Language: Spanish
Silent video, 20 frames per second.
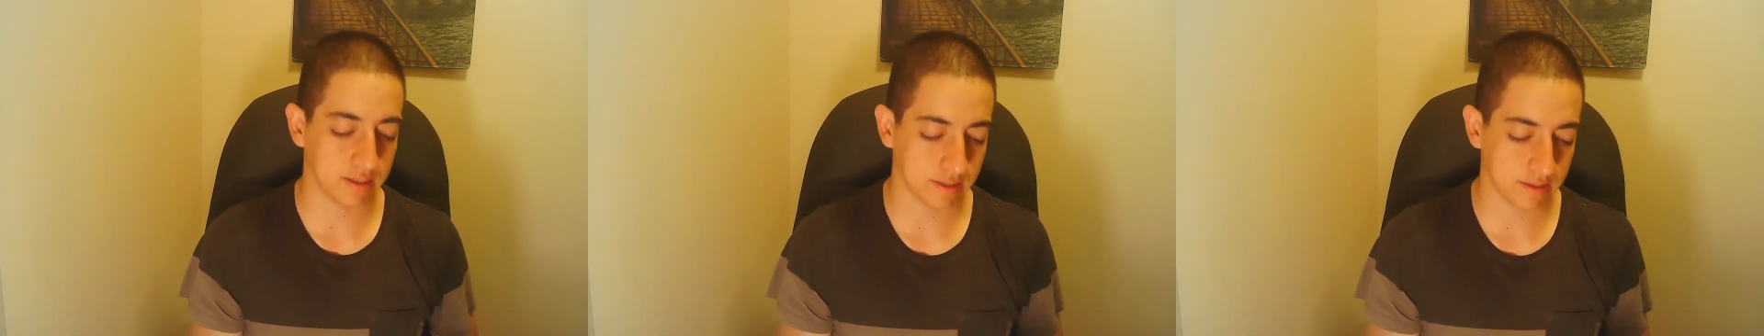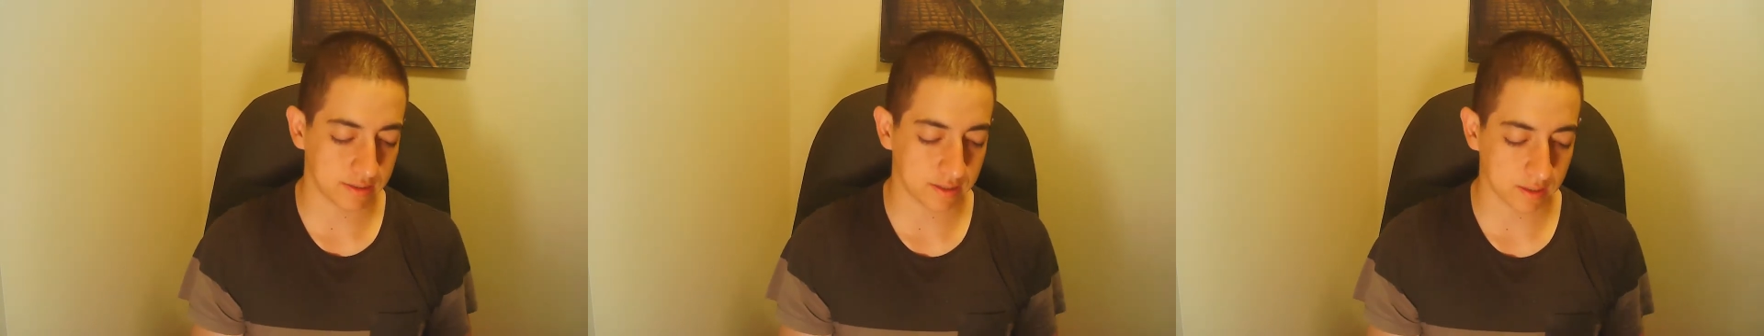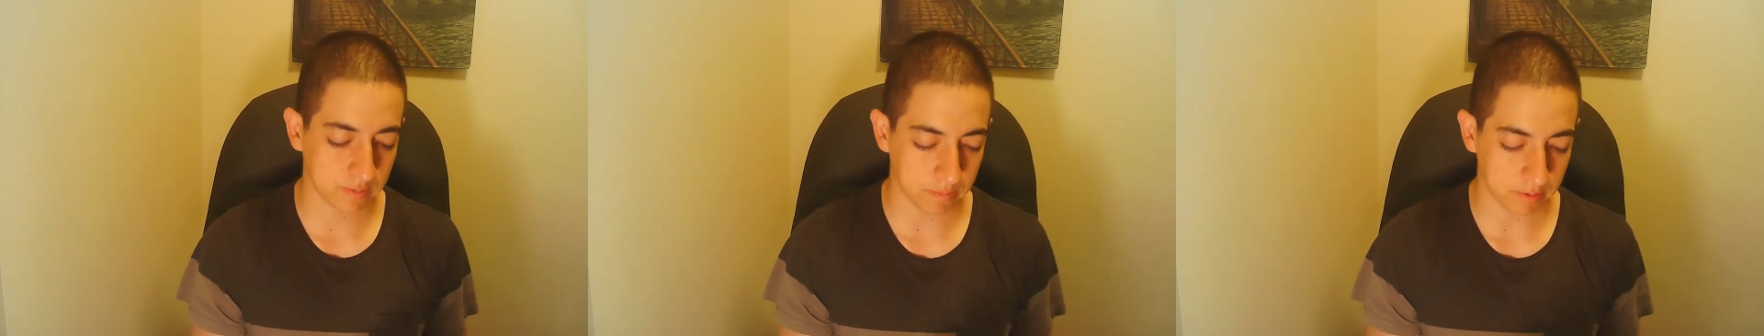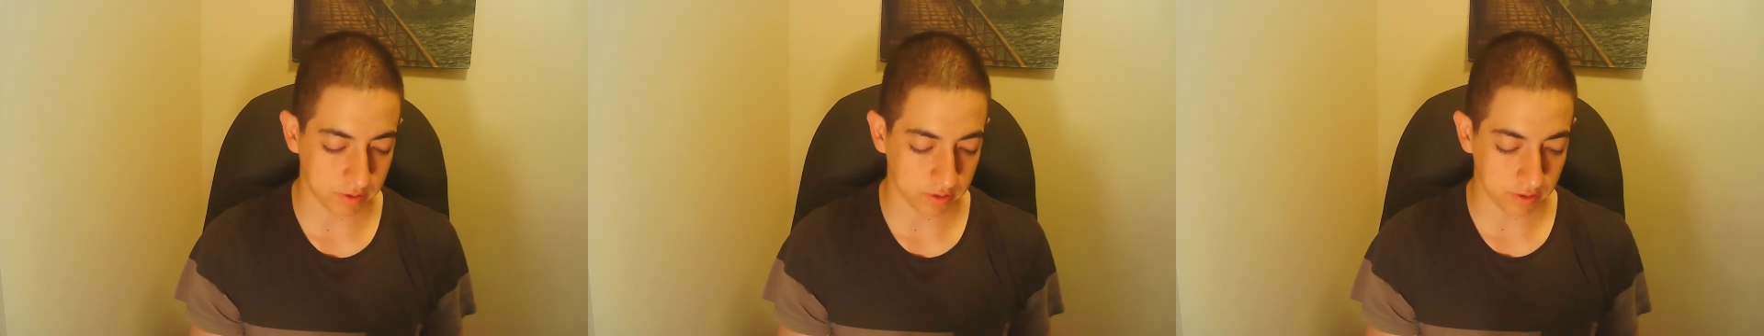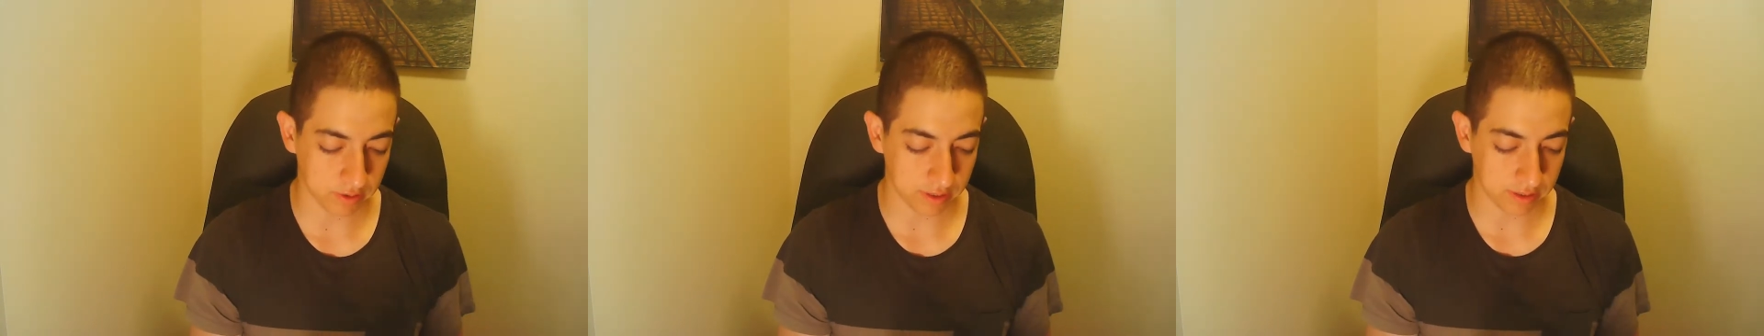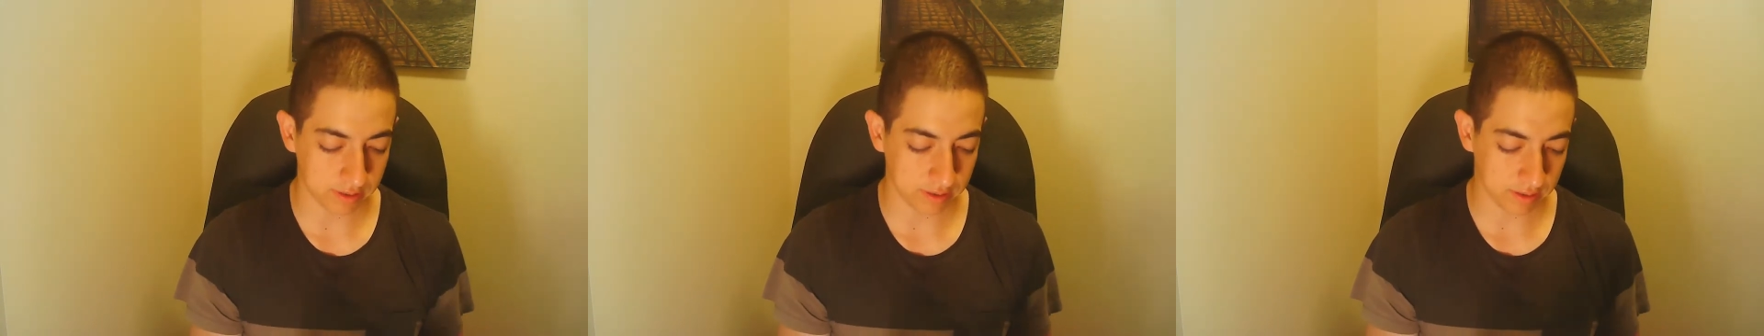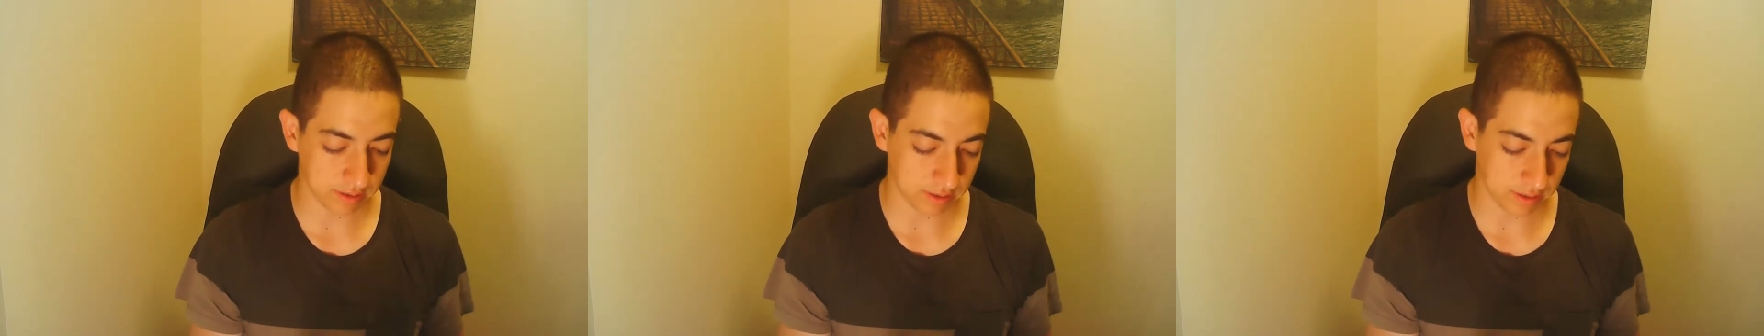estas
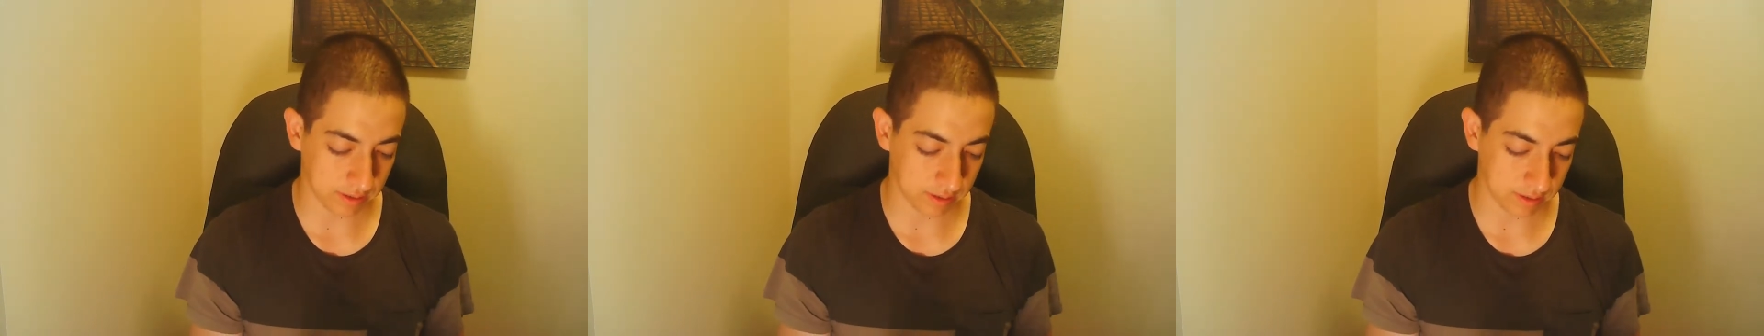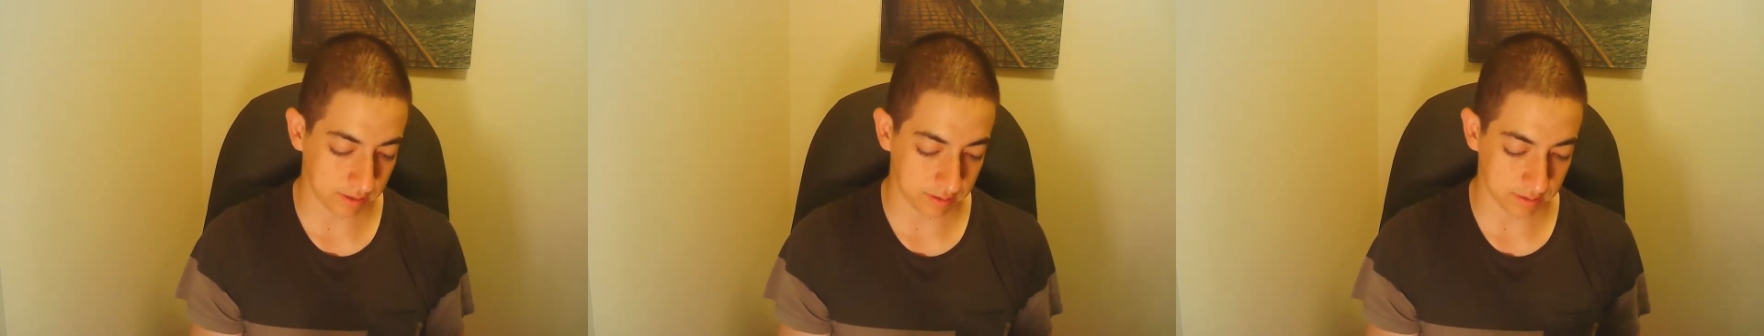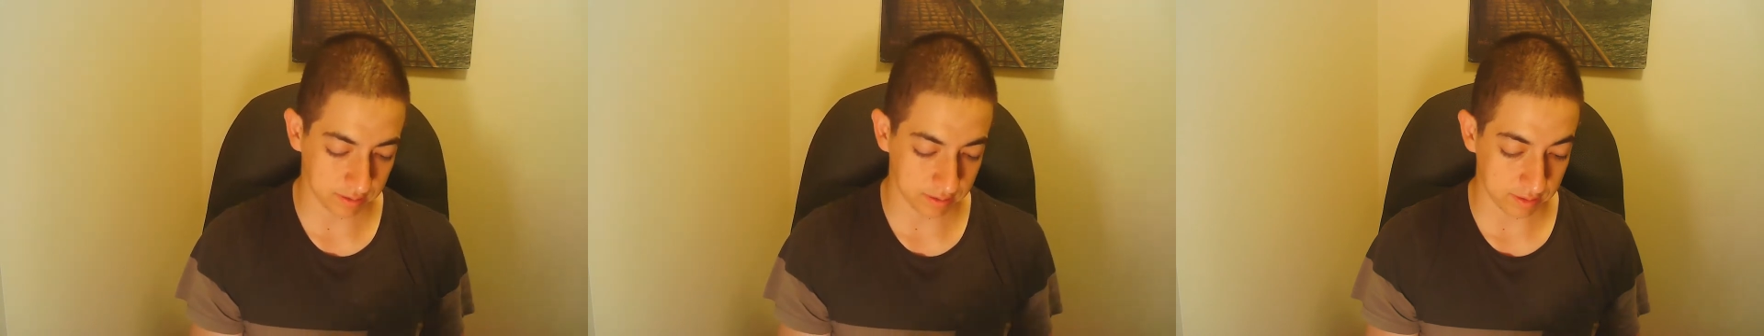personas eh,